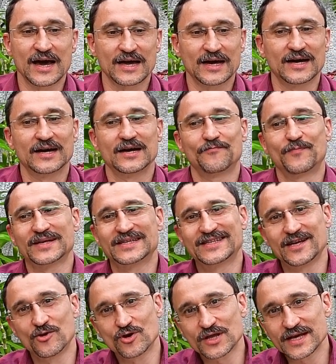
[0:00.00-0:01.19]
А, а под
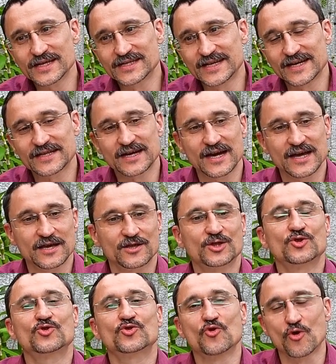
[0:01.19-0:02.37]
зеленой сеткой
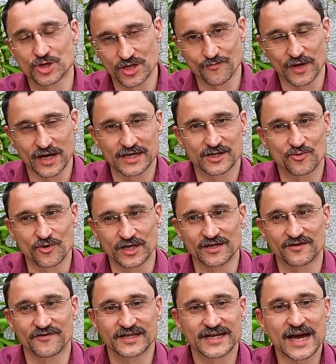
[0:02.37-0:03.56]
тоже происходит
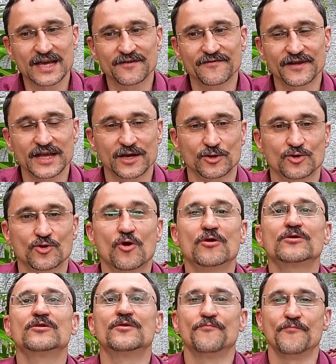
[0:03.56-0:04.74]
вытягивание, но
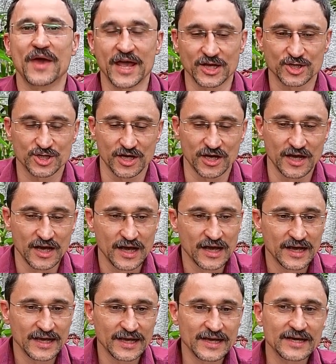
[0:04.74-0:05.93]
меньше.
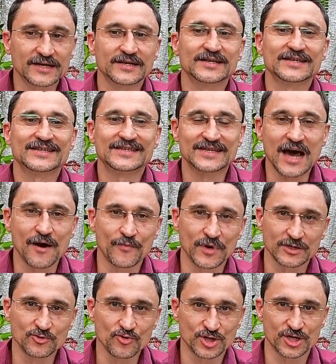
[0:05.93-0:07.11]
И самый
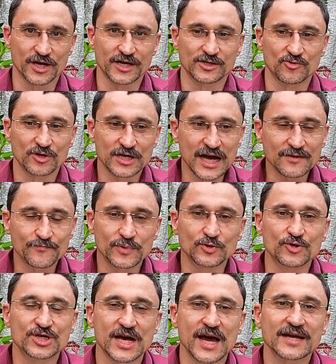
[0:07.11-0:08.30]
лучший результат
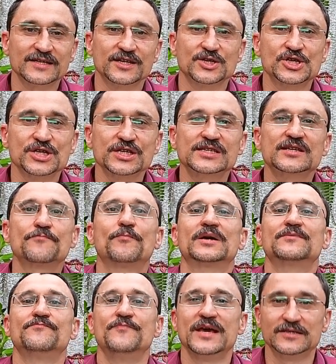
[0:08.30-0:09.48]
получается чисто под
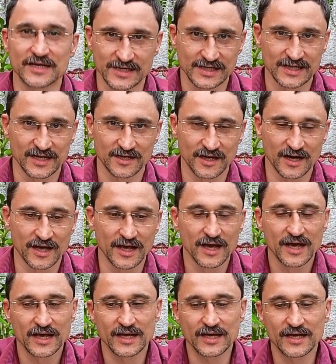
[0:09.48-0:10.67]
белой сеткой.
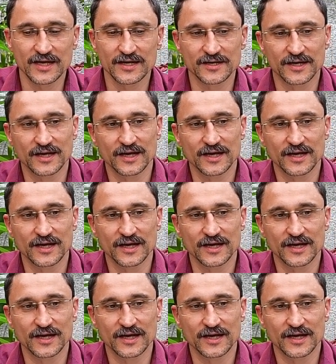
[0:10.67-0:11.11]
И